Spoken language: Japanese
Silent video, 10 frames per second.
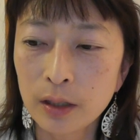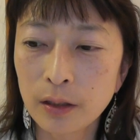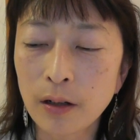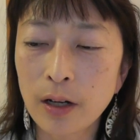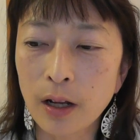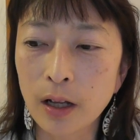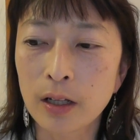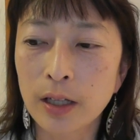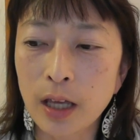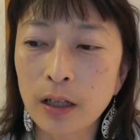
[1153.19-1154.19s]
だから
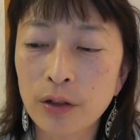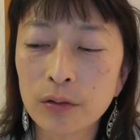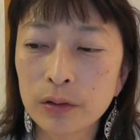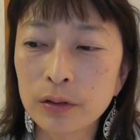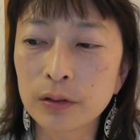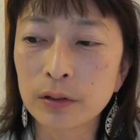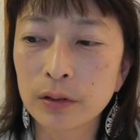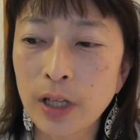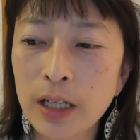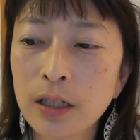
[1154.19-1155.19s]
結局
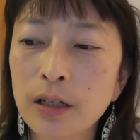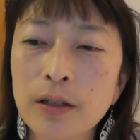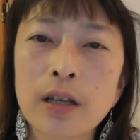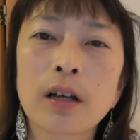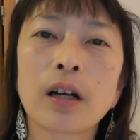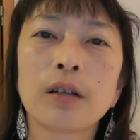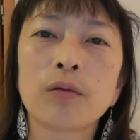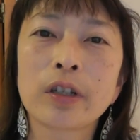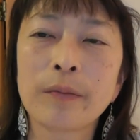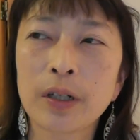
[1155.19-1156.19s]
何が正解
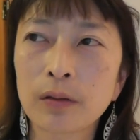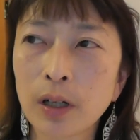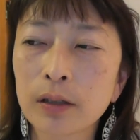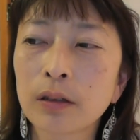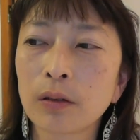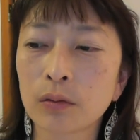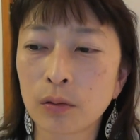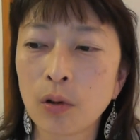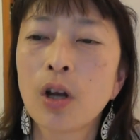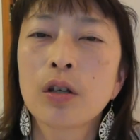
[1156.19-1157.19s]
を決めるかっていう
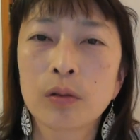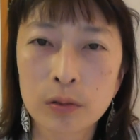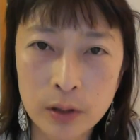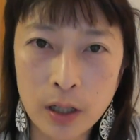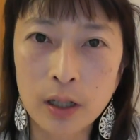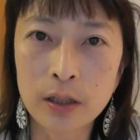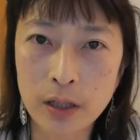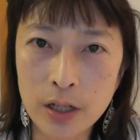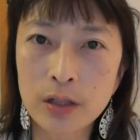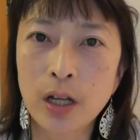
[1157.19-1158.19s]
と世の中に
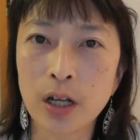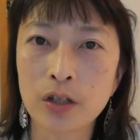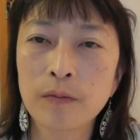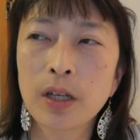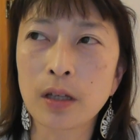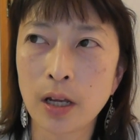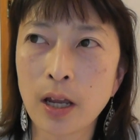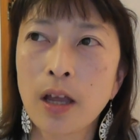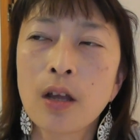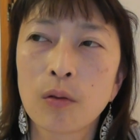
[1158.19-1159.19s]
出して初め
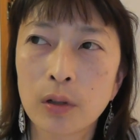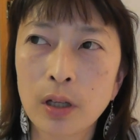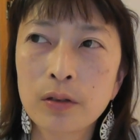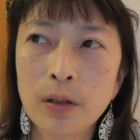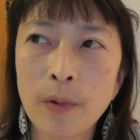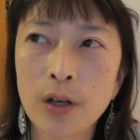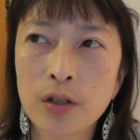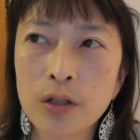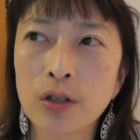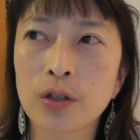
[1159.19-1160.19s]
てお客様が
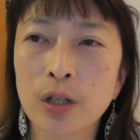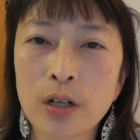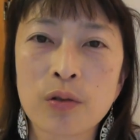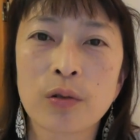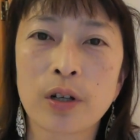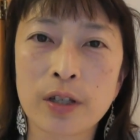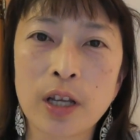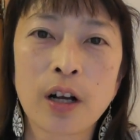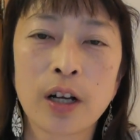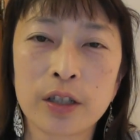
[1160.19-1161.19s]
支持したらそれが
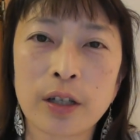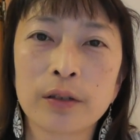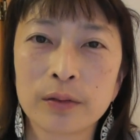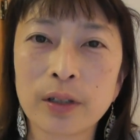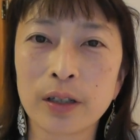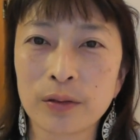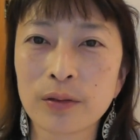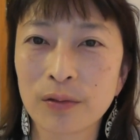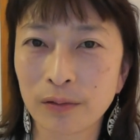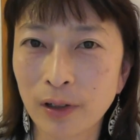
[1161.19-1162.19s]
正解になるってい
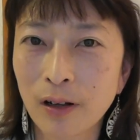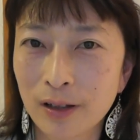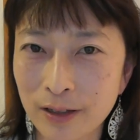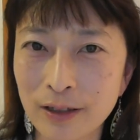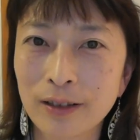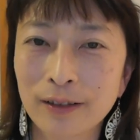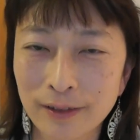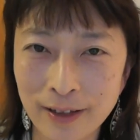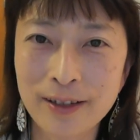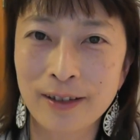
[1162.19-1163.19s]
うそんな感じ
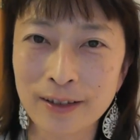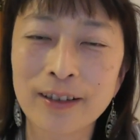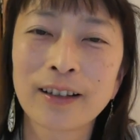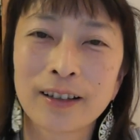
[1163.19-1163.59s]
です。